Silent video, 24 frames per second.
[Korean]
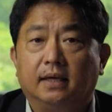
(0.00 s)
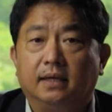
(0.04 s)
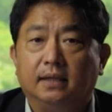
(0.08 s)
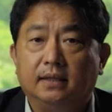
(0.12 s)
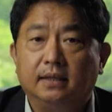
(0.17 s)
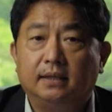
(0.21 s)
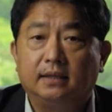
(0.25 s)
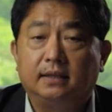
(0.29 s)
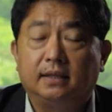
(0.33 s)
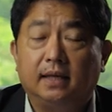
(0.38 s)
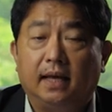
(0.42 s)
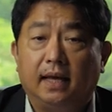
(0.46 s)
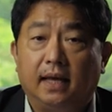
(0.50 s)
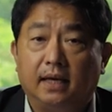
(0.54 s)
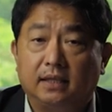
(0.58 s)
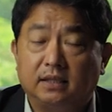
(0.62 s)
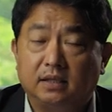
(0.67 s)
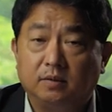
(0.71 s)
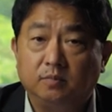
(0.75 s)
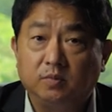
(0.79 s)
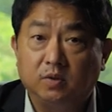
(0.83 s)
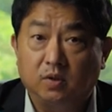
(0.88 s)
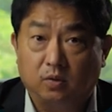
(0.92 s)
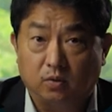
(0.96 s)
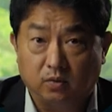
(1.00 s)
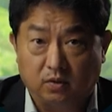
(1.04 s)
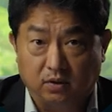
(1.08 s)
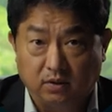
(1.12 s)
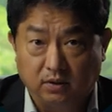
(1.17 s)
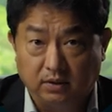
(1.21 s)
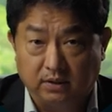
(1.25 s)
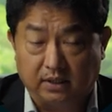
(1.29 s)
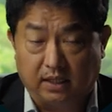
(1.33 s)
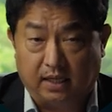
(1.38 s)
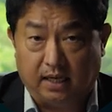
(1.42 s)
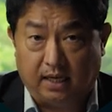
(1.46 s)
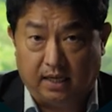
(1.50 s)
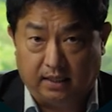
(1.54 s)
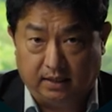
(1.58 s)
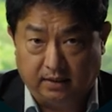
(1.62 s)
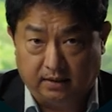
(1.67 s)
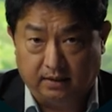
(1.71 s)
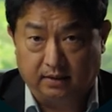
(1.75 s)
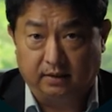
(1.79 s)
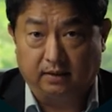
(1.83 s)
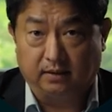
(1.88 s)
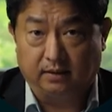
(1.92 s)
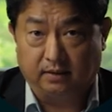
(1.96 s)
이때 핵심적으로
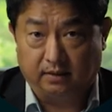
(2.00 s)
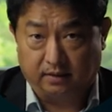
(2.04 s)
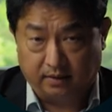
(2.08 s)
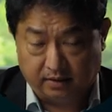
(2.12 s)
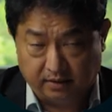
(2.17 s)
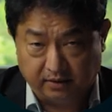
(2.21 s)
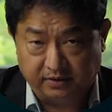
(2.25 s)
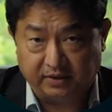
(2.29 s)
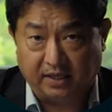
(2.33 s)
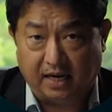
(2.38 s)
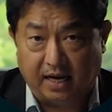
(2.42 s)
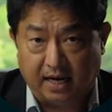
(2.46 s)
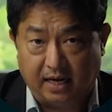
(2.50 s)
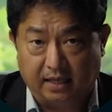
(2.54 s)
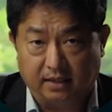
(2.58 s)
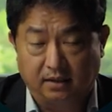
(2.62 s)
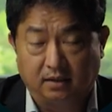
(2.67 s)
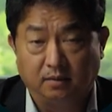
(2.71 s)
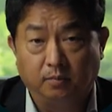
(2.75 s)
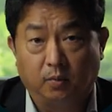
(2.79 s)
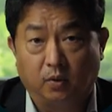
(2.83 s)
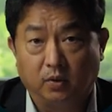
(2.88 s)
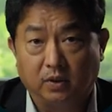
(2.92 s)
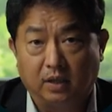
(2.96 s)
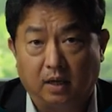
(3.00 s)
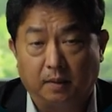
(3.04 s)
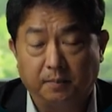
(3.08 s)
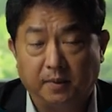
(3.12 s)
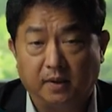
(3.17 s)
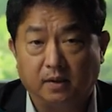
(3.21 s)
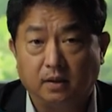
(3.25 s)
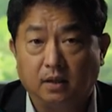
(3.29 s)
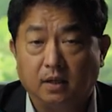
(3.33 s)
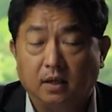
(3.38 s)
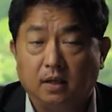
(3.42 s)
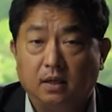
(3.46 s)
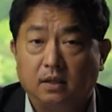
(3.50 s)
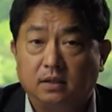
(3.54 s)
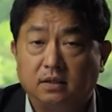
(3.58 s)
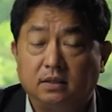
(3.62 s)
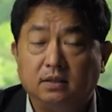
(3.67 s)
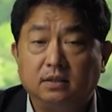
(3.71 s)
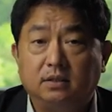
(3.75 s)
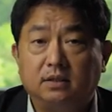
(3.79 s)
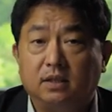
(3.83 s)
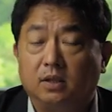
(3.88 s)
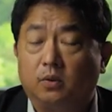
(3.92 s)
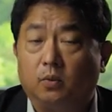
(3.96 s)
등장하는 그 사안은 뭐냐면
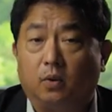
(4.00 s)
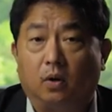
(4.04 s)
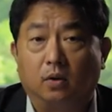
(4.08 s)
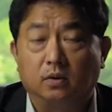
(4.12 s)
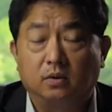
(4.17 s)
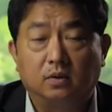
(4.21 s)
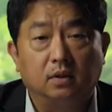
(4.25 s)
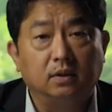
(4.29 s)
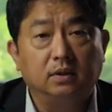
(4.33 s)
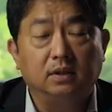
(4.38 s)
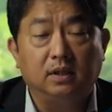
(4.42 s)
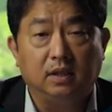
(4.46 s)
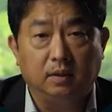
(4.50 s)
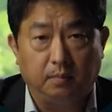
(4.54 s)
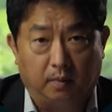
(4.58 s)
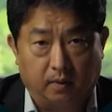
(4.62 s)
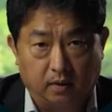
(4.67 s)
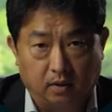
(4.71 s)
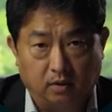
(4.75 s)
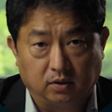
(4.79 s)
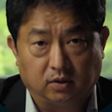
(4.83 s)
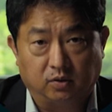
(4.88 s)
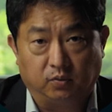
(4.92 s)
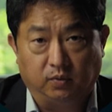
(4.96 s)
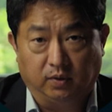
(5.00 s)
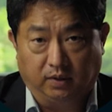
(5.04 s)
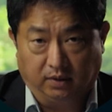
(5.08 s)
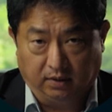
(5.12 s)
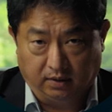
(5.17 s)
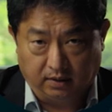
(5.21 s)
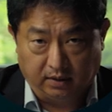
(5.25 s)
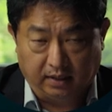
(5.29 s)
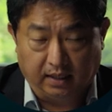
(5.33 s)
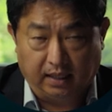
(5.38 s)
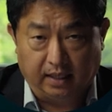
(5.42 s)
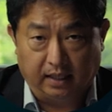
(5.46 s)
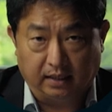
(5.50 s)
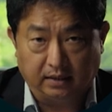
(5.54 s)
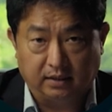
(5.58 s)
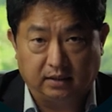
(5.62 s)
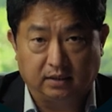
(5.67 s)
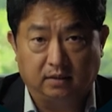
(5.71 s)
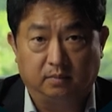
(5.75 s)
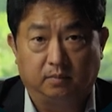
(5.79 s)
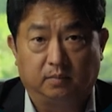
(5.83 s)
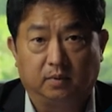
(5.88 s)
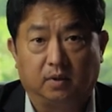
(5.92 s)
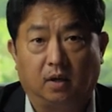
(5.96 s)
실제로 어떤 일이 벌어지고 있는가
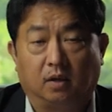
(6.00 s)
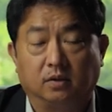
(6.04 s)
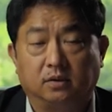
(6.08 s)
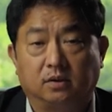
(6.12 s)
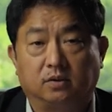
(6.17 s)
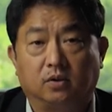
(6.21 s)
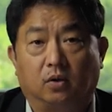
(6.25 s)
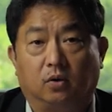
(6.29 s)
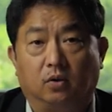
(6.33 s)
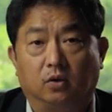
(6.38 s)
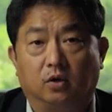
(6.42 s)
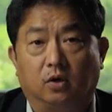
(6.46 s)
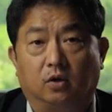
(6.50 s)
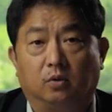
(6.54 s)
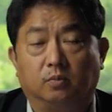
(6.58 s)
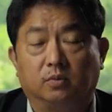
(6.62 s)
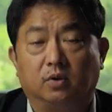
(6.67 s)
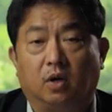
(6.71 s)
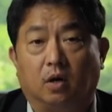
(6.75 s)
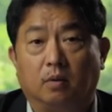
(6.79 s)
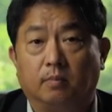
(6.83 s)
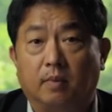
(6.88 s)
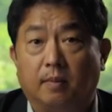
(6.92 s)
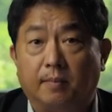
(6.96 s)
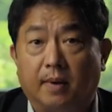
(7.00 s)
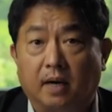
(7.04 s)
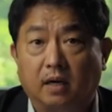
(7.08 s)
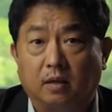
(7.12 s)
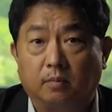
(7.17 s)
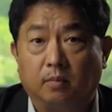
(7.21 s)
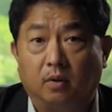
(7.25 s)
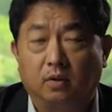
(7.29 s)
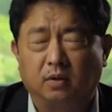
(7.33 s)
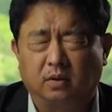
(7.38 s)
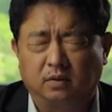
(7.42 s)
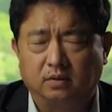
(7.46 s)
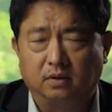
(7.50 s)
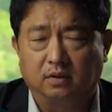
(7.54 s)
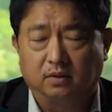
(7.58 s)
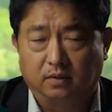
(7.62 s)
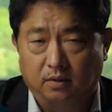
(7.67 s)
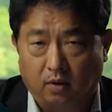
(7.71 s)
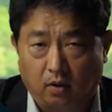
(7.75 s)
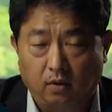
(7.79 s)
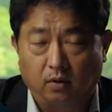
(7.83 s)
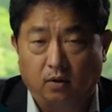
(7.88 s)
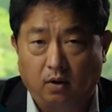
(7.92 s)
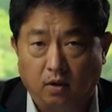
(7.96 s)
지금 뭐 경제적 어려움은 얼마만큼
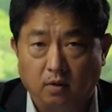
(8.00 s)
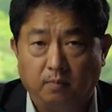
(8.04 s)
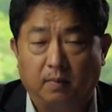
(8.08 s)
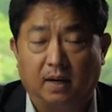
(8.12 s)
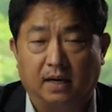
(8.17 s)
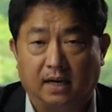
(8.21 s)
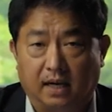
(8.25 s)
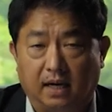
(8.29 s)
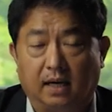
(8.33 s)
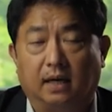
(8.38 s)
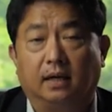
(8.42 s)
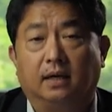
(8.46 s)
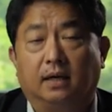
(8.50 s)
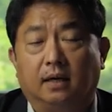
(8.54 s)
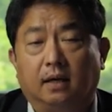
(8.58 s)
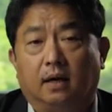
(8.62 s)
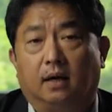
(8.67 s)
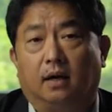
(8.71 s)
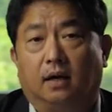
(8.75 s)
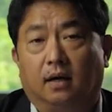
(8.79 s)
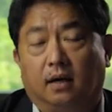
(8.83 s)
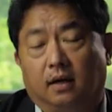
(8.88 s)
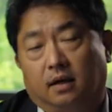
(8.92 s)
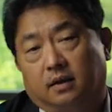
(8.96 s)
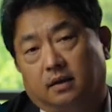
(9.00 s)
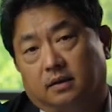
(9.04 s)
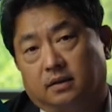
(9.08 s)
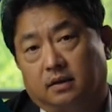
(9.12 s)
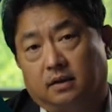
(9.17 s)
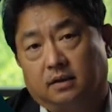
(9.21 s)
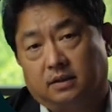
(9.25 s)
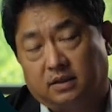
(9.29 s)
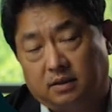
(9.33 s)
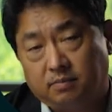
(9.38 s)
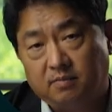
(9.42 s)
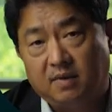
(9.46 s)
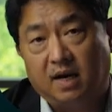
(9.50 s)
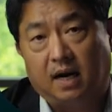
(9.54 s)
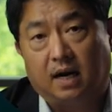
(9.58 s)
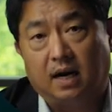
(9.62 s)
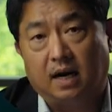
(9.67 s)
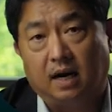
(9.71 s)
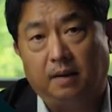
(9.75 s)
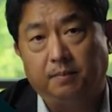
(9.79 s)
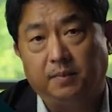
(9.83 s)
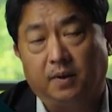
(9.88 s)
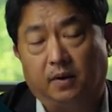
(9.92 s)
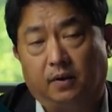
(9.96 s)
어, 얼마나 어,
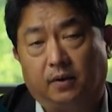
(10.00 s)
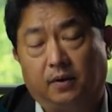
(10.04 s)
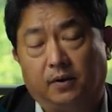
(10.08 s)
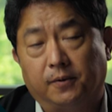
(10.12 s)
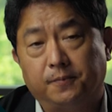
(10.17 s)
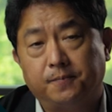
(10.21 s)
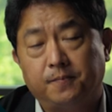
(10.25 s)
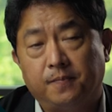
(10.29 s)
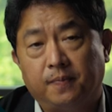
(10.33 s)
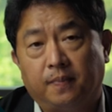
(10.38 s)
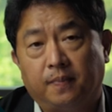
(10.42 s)
심각하며